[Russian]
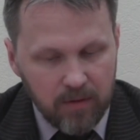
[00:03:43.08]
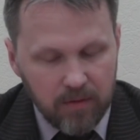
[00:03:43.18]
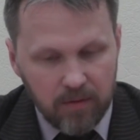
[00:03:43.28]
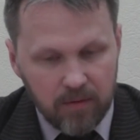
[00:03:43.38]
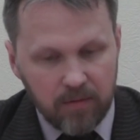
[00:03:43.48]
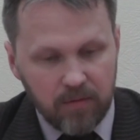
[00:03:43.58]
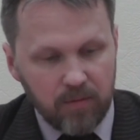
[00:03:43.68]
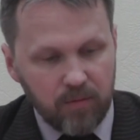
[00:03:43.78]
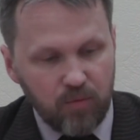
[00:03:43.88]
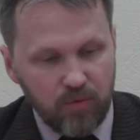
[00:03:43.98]
э,
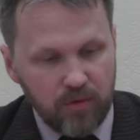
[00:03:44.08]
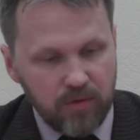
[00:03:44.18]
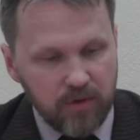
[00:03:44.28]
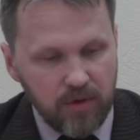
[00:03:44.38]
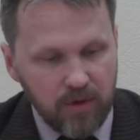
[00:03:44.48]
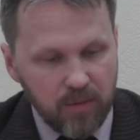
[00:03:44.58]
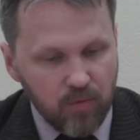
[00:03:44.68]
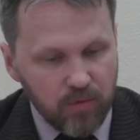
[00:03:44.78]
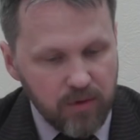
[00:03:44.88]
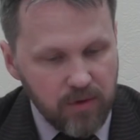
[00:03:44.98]
будет с ней
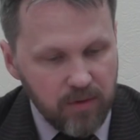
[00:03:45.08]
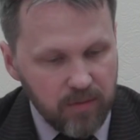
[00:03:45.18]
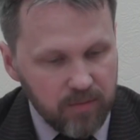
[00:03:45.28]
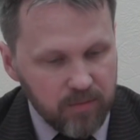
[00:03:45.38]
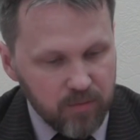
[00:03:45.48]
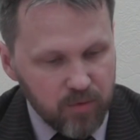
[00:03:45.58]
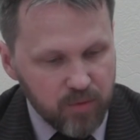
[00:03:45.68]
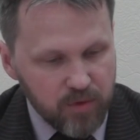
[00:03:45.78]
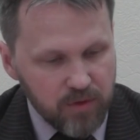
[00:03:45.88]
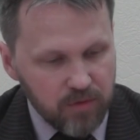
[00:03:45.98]
работать. Ну, может
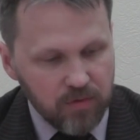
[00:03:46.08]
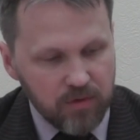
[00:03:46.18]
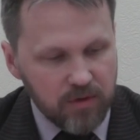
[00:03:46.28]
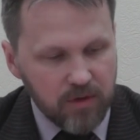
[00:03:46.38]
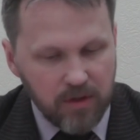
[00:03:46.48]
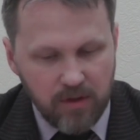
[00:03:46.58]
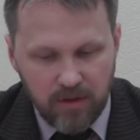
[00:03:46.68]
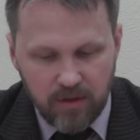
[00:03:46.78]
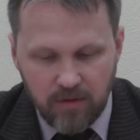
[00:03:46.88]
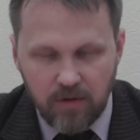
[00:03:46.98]
быть, что-то сократит,
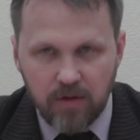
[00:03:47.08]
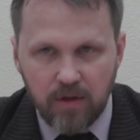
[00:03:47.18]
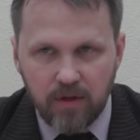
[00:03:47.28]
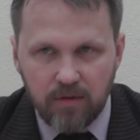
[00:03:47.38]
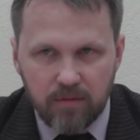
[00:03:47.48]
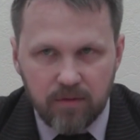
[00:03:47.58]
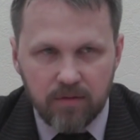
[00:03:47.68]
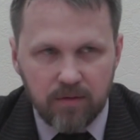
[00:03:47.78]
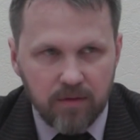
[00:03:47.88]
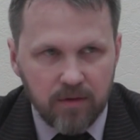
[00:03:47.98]
как всегда.
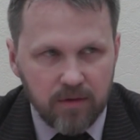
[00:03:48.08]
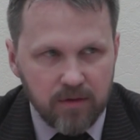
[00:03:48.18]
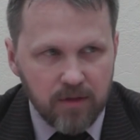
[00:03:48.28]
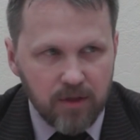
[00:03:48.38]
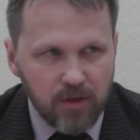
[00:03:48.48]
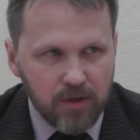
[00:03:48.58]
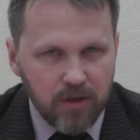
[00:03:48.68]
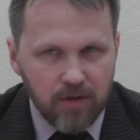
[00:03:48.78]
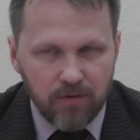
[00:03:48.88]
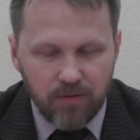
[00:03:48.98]
Это и задача
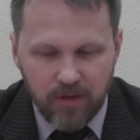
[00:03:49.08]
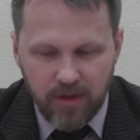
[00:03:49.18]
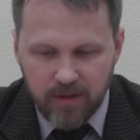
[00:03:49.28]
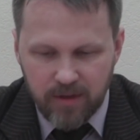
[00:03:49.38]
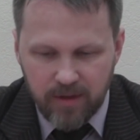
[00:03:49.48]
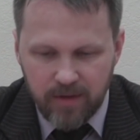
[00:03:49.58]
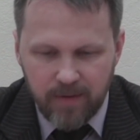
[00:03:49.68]
главного редактора.